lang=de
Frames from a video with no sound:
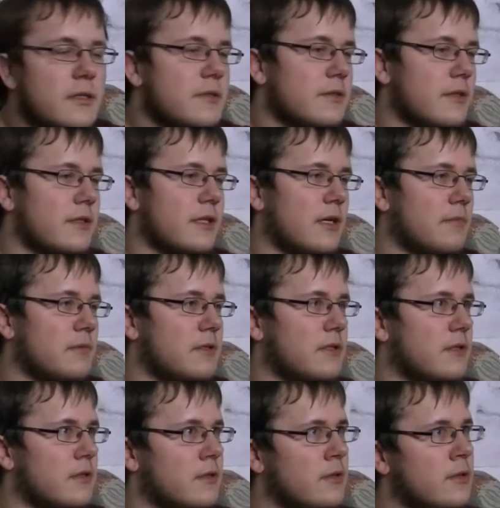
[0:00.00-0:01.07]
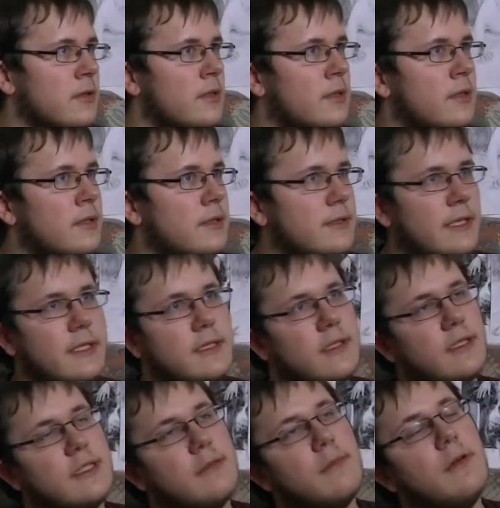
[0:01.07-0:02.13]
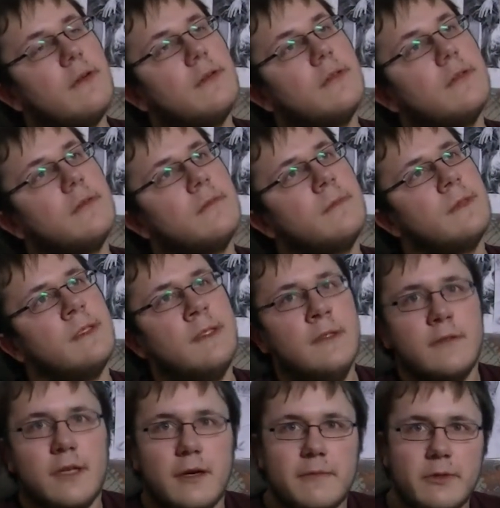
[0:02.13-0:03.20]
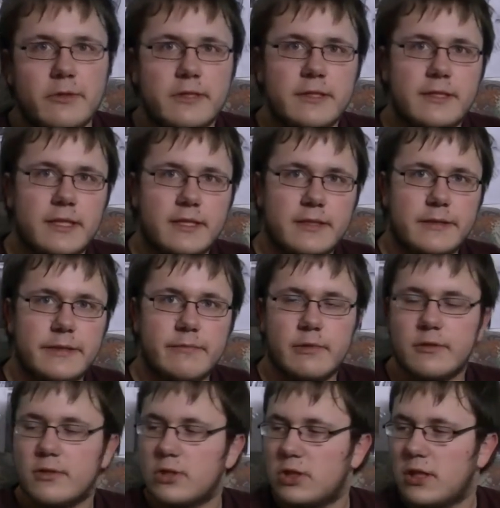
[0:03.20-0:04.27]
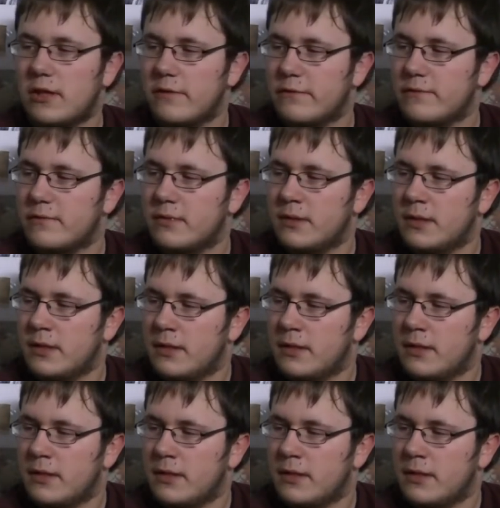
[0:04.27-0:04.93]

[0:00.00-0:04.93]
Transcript: da gab es Sechserzimmer. Wir haben dort in Sechserzimmern geschlafen.